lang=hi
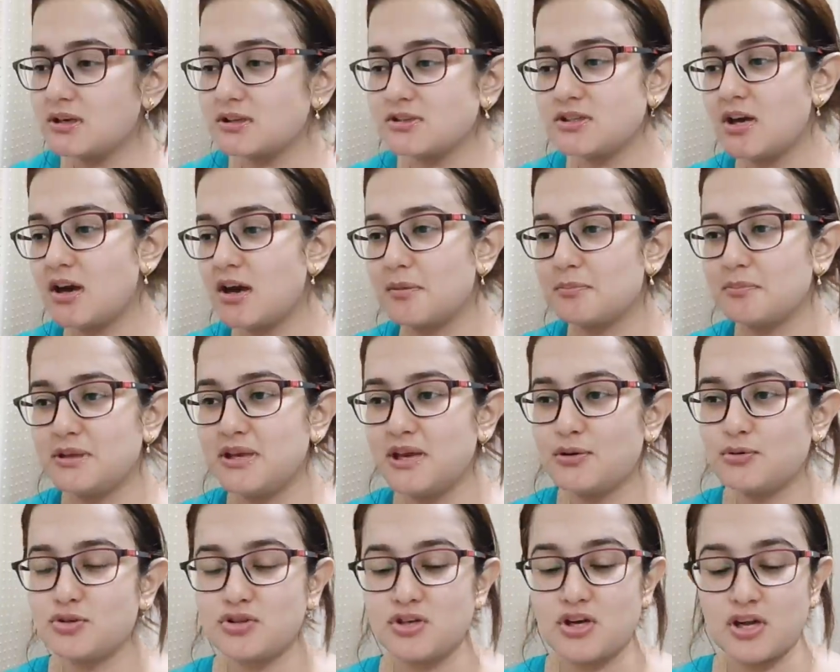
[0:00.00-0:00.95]
अच्छा अब ये
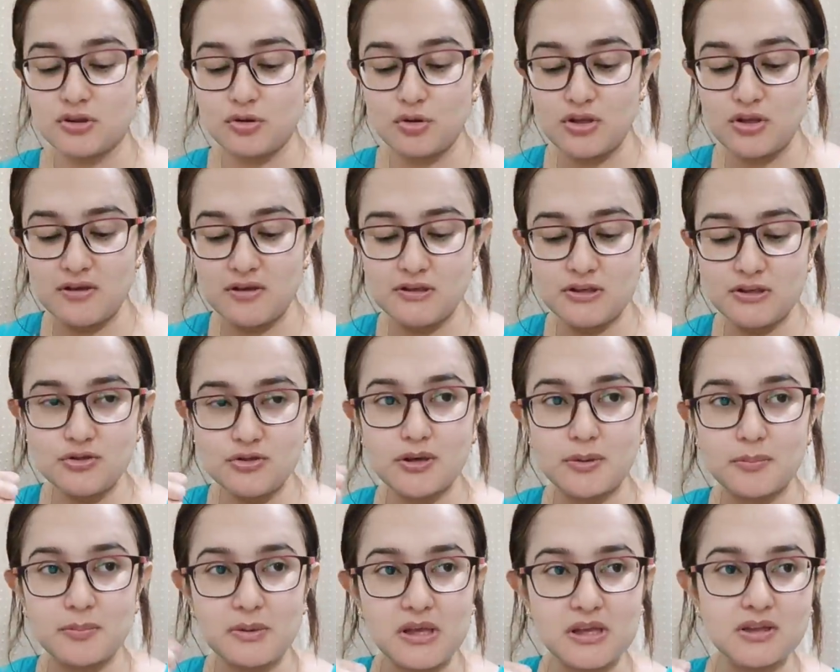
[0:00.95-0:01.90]
कुछ नया था तो ये वाली जो
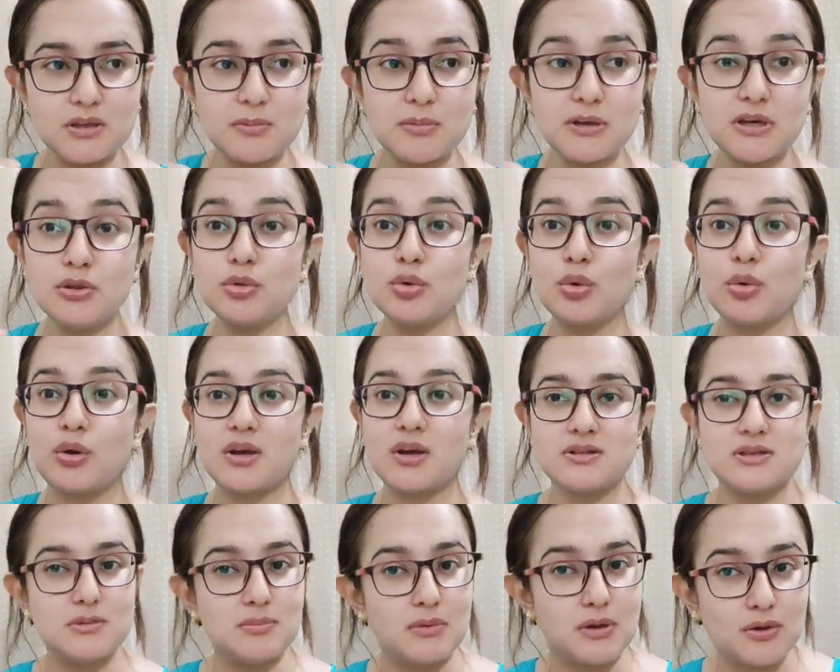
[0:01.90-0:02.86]
नमकीन थी बड़ी तुक्के
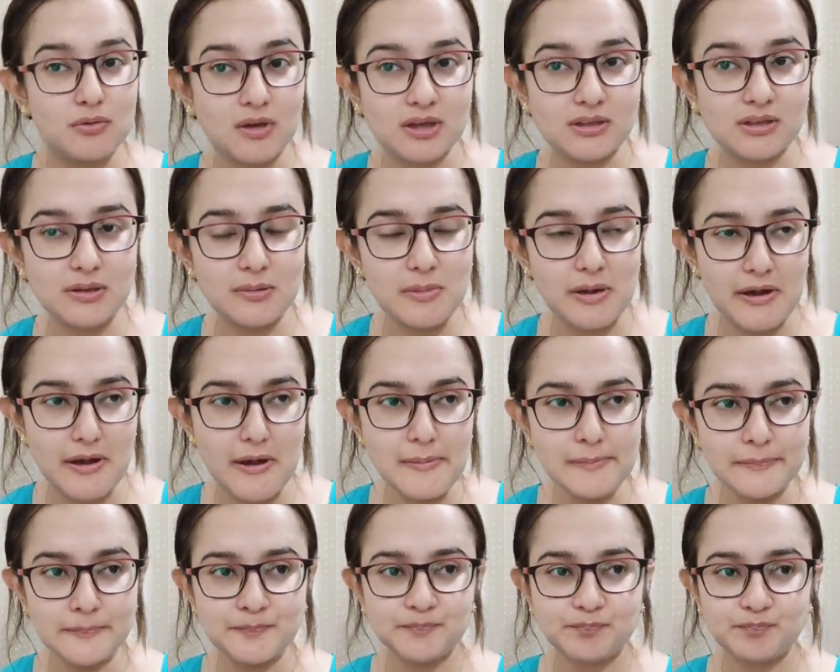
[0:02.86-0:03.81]
से मंगवाई थी मैंने
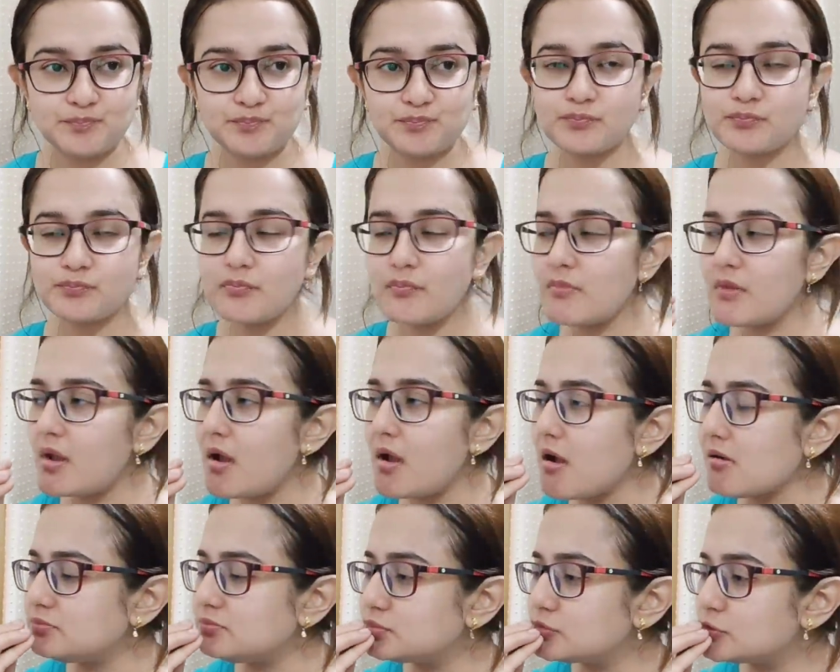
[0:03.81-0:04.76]

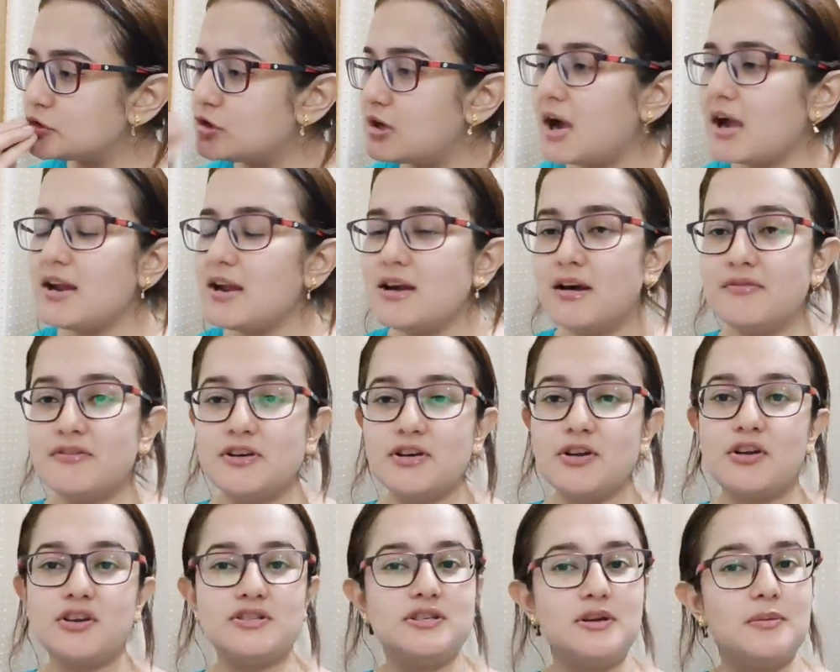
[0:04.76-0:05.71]
आई लव इट
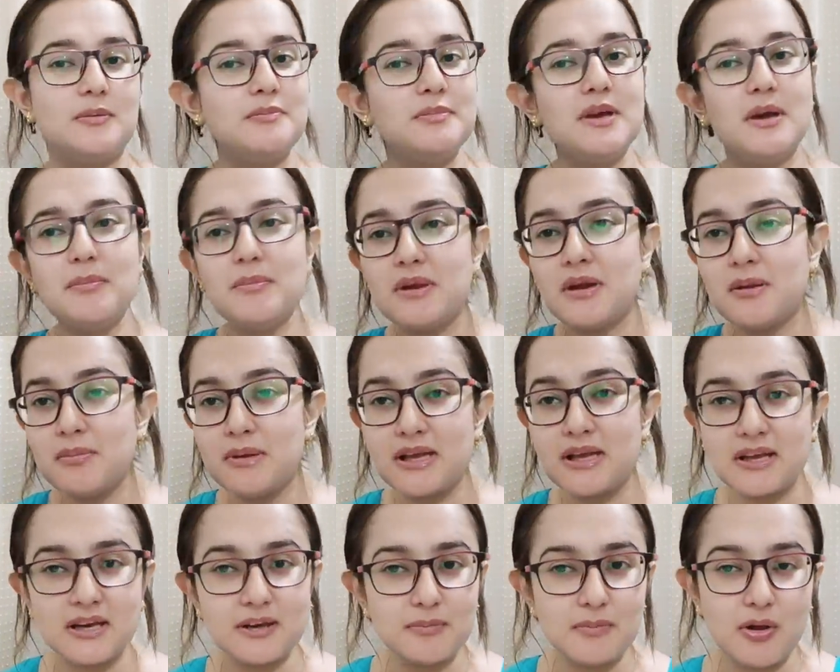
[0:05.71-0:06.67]
और जब भी आप मेरा
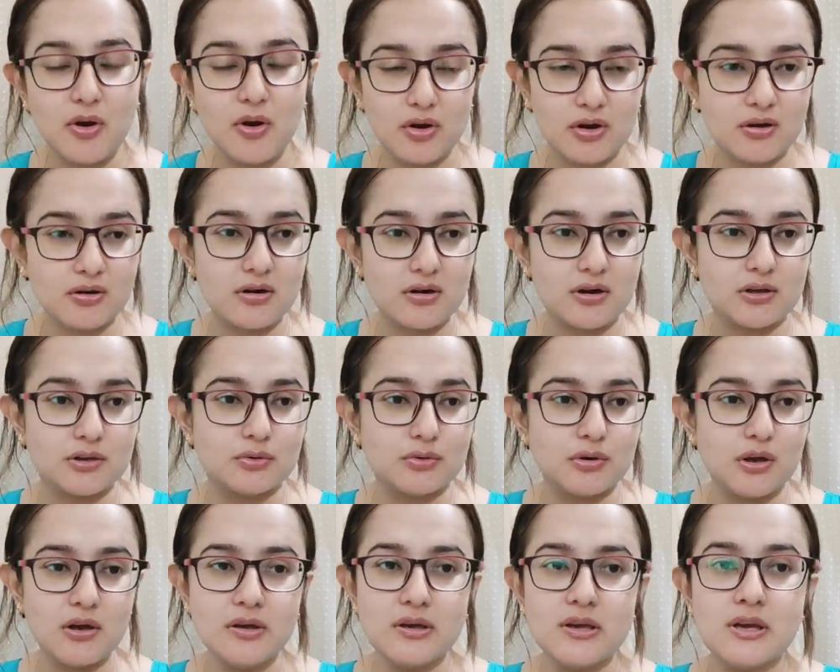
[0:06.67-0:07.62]
ब्लिंकेट में ऑर्डर करती हो
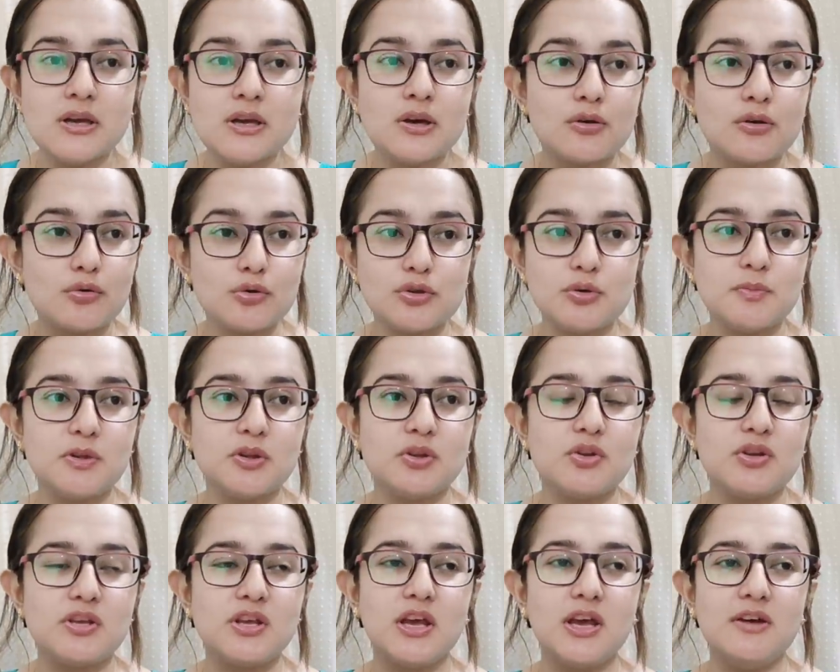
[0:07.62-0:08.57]
ना कुछ भी तो
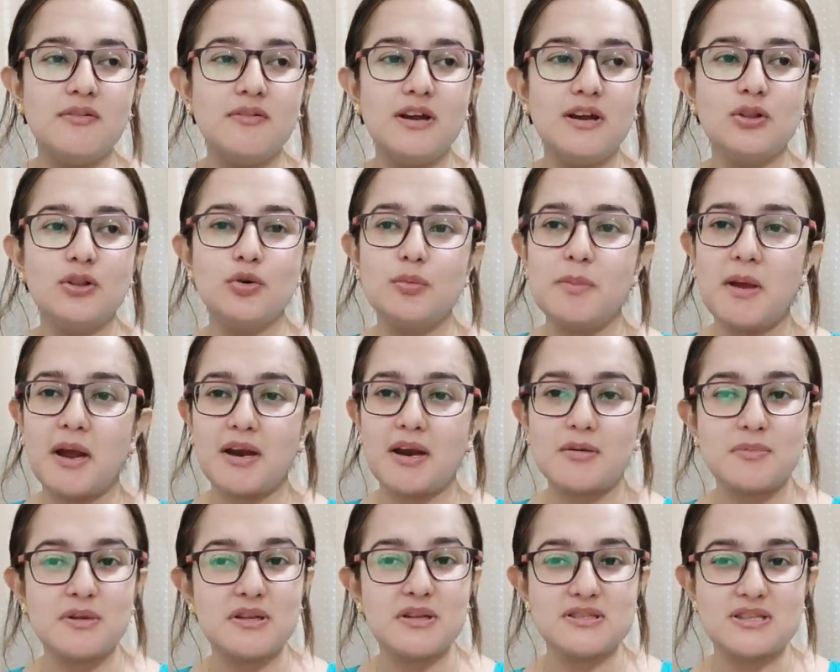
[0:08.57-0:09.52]
ये वाले दो पैकेट
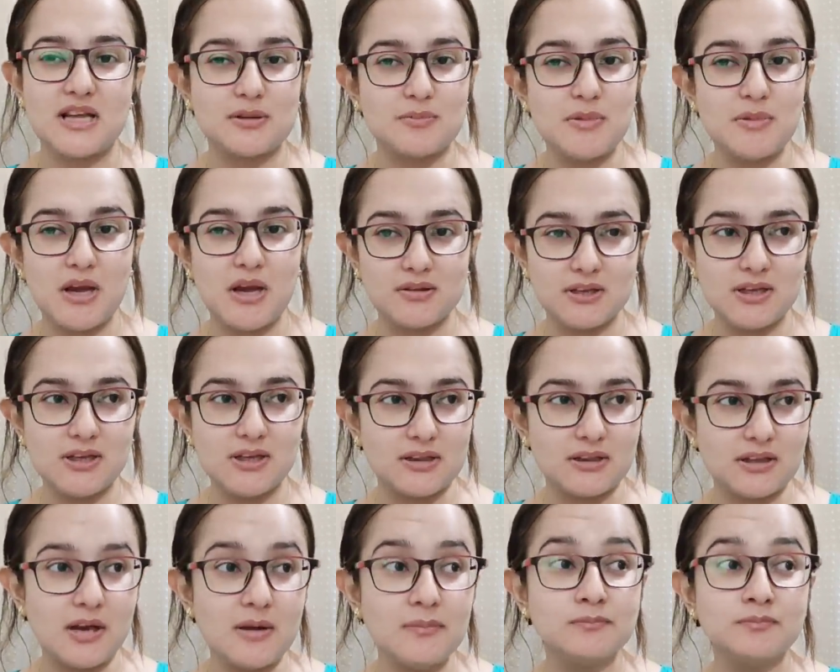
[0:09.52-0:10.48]
मेरे साथ में आते ही
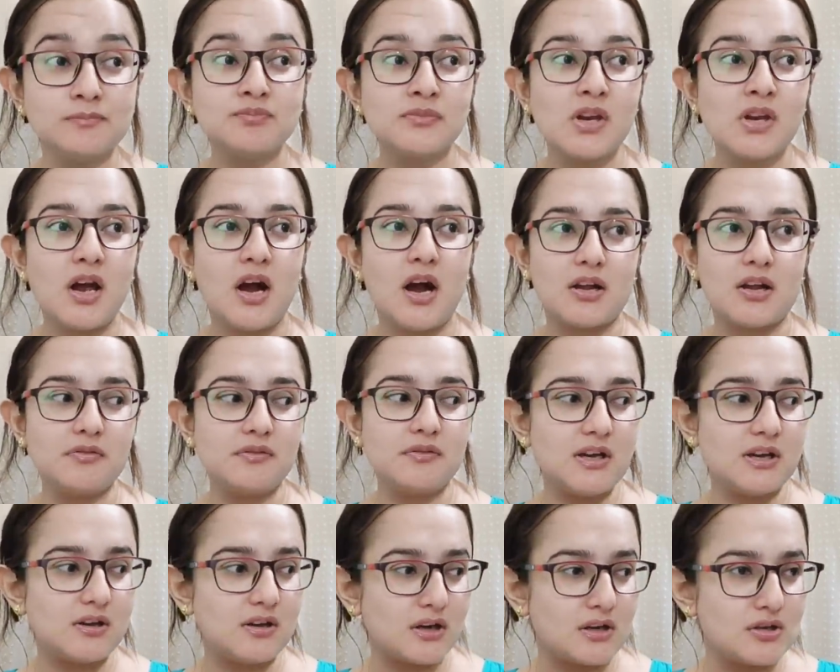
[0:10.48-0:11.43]
आते हैं आर
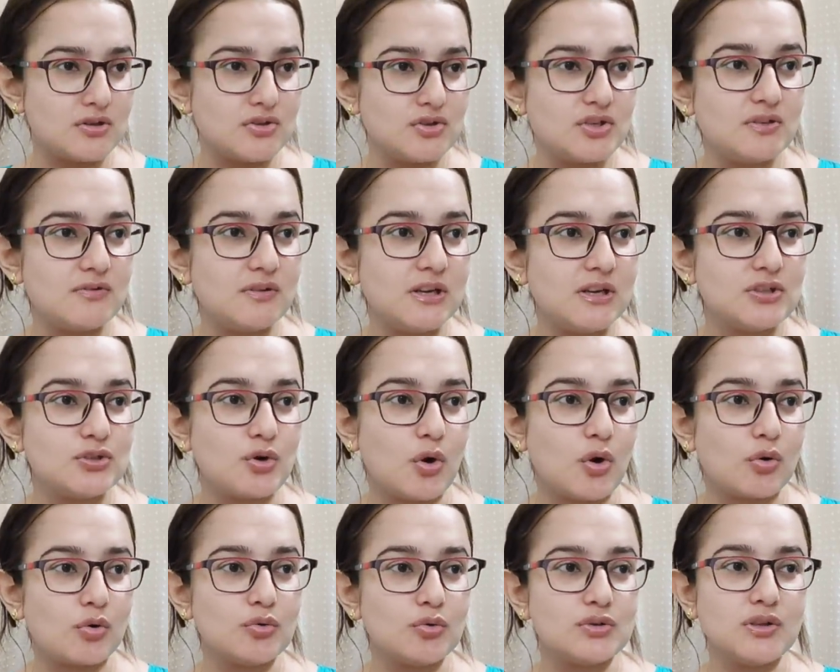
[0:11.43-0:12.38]
के क्रंची वाले
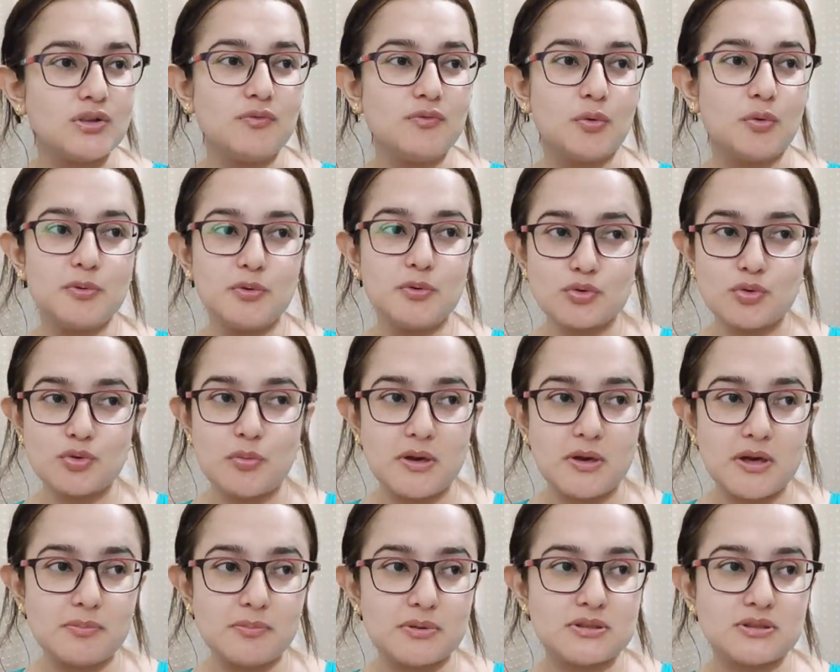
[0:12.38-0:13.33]
चौकोज है वो भी उसको
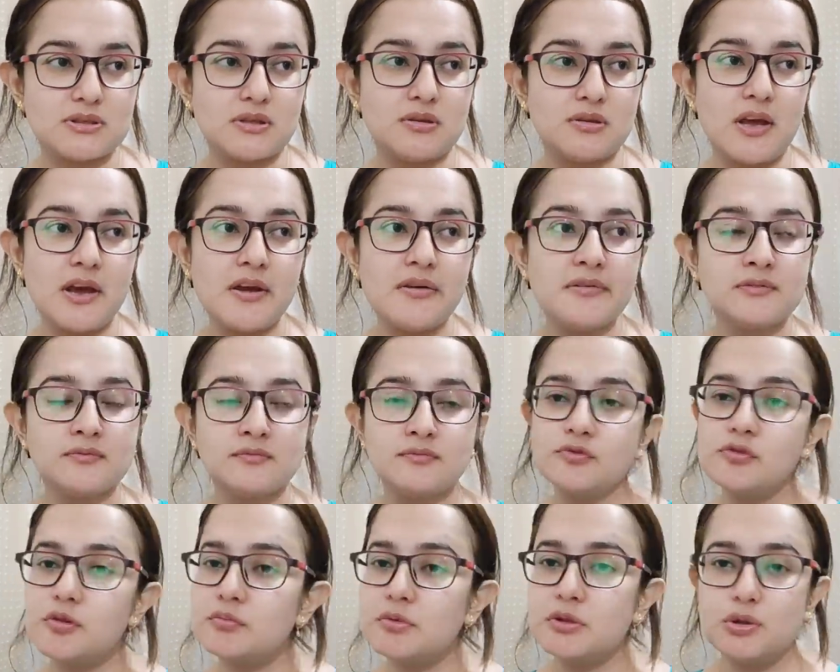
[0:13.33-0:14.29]
बड़े पसंद है
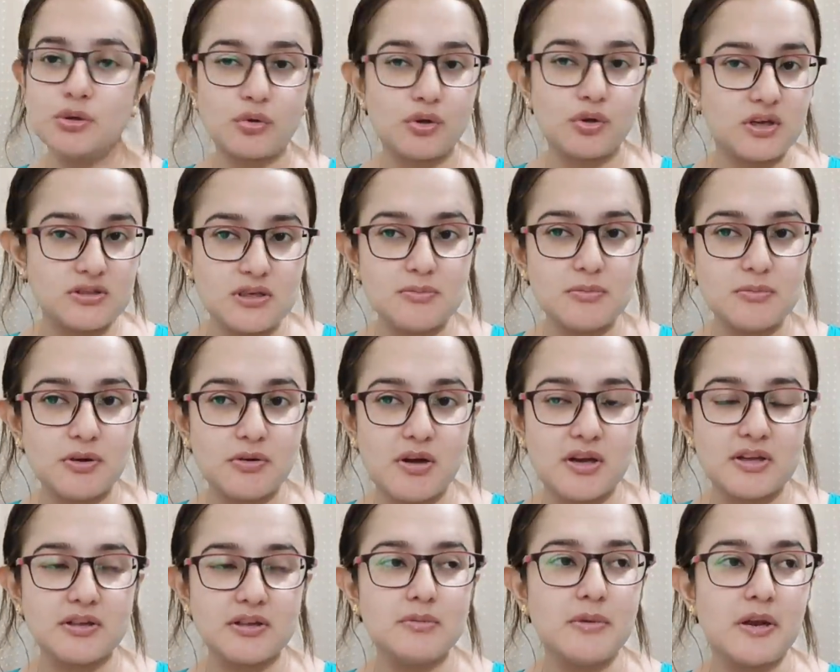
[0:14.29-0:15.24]
वो भी तुक्के से
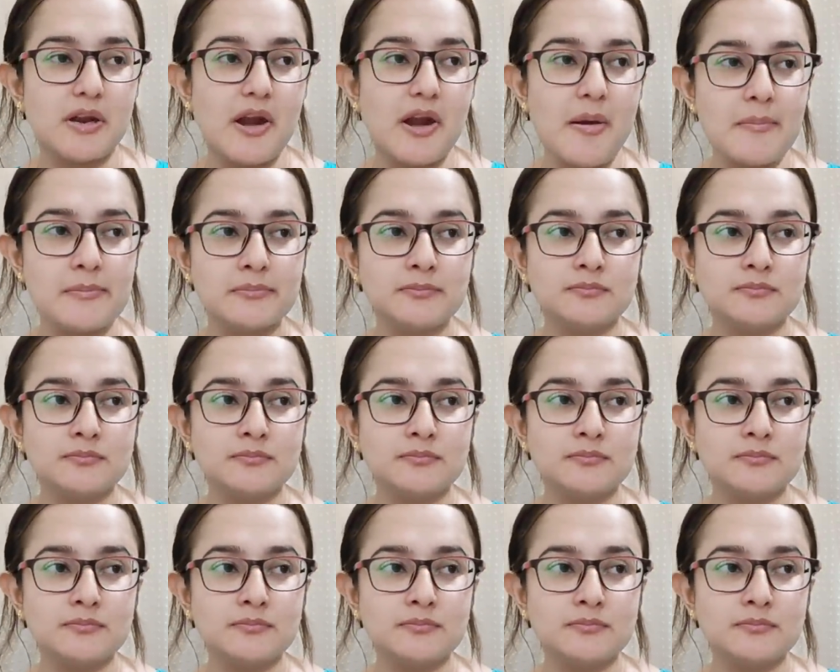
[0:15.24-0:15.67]
मंगवाए थे मैंने